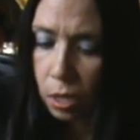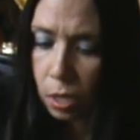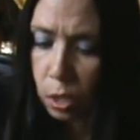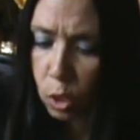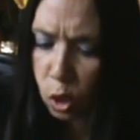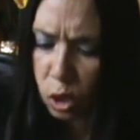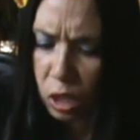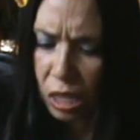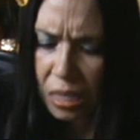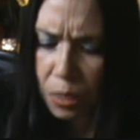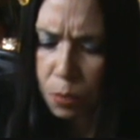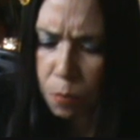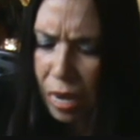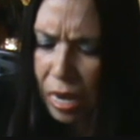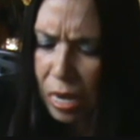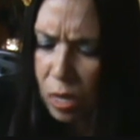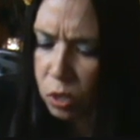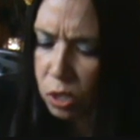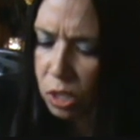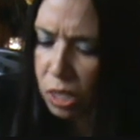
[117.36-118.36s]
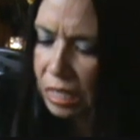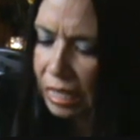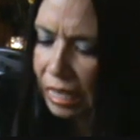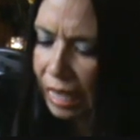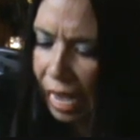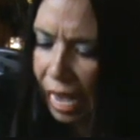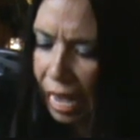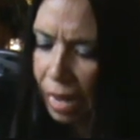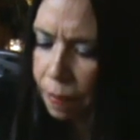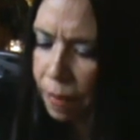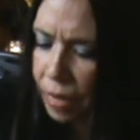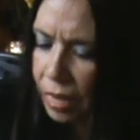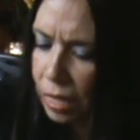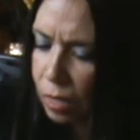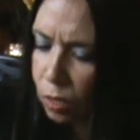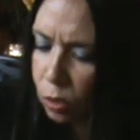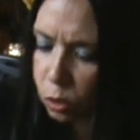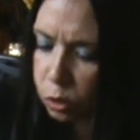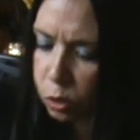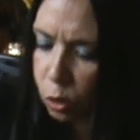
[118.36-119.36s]
y otras manos escarban
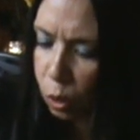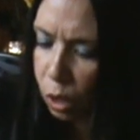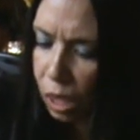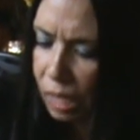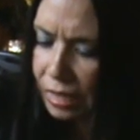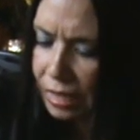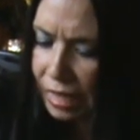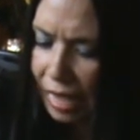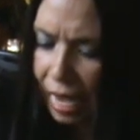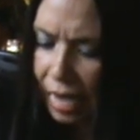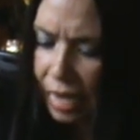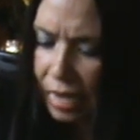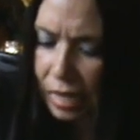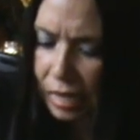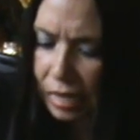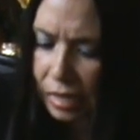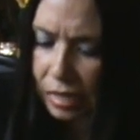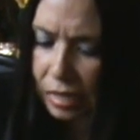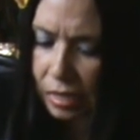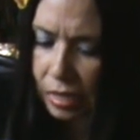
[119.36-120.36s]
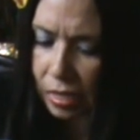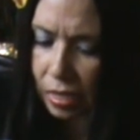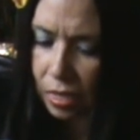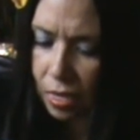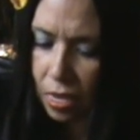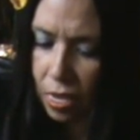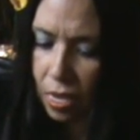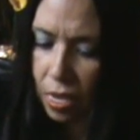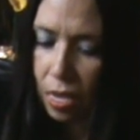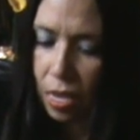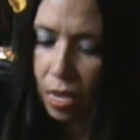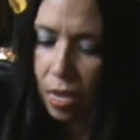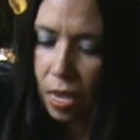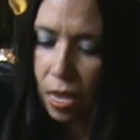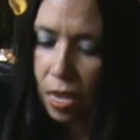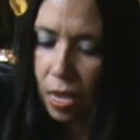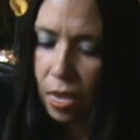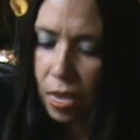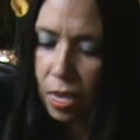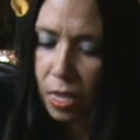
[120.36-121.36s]
en los lodazales,
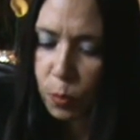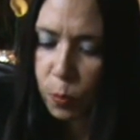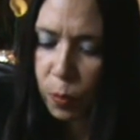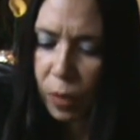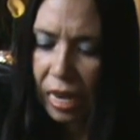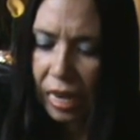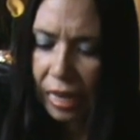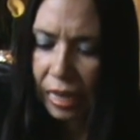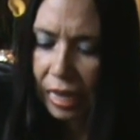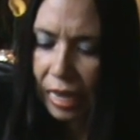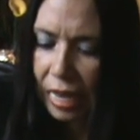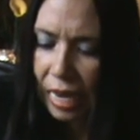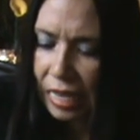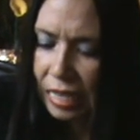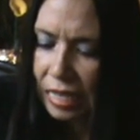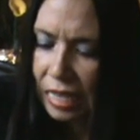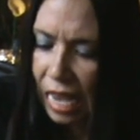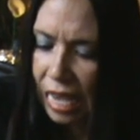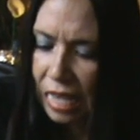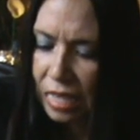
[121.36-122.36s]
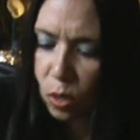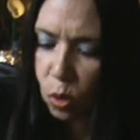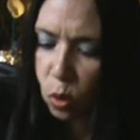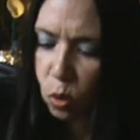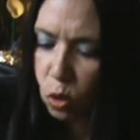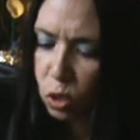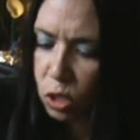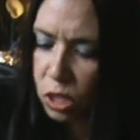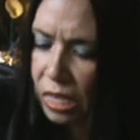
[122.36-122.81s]
Esperan que el hallazgo no